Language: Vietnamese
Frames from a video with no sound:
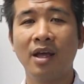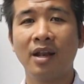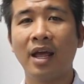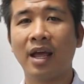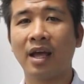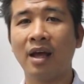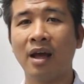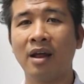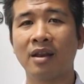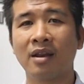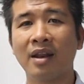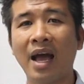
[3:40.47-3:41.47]
Thì
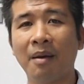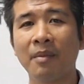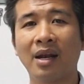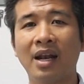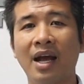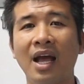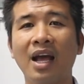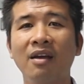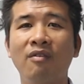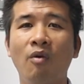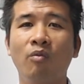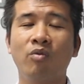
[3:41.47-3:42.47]
đặc biệt là các cái
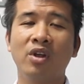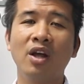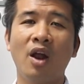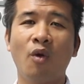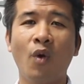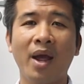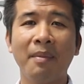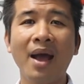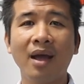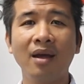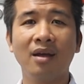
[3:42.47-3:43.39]
vùng như là ngoài Bắc,